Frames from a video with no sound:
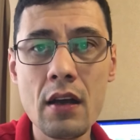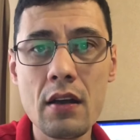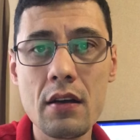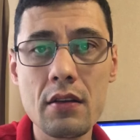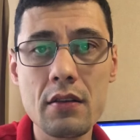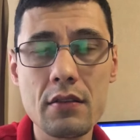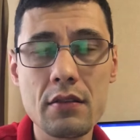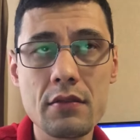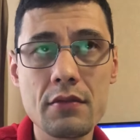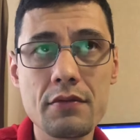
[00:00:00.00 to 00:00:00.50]

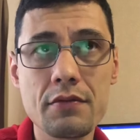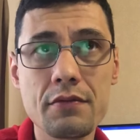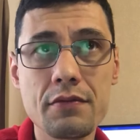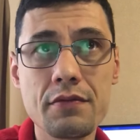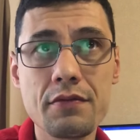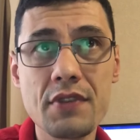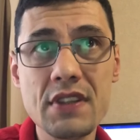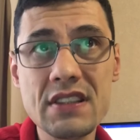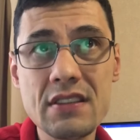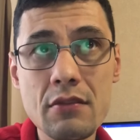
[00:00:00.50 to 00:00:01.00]

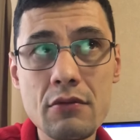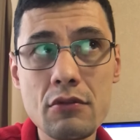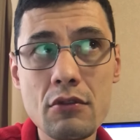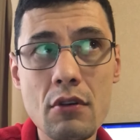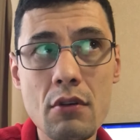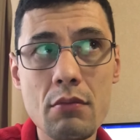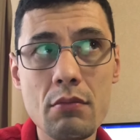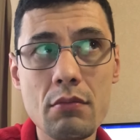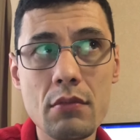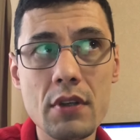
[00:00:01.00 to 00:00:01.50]
в
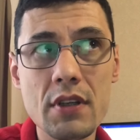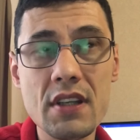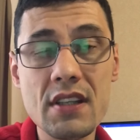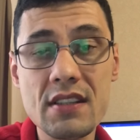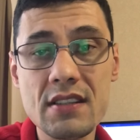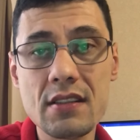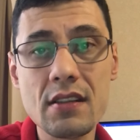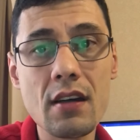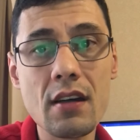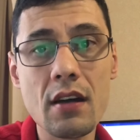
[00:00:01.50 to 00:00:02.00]
основном
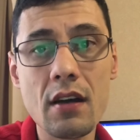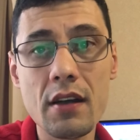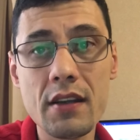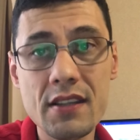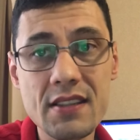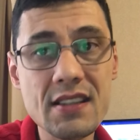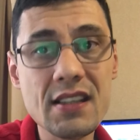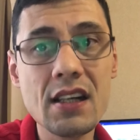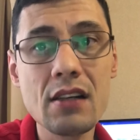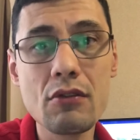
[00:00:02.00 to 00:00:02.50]
из-за
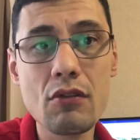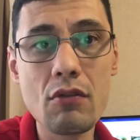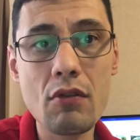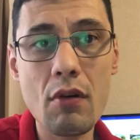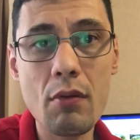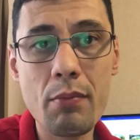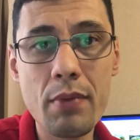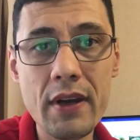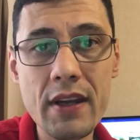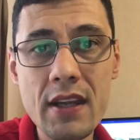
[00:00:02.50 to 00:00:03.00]

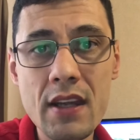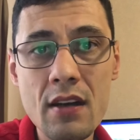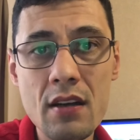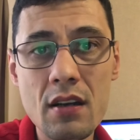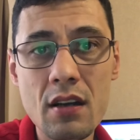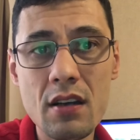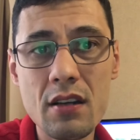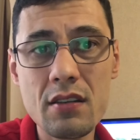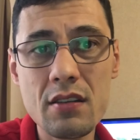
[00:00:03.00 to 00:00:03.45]
языкового барьера.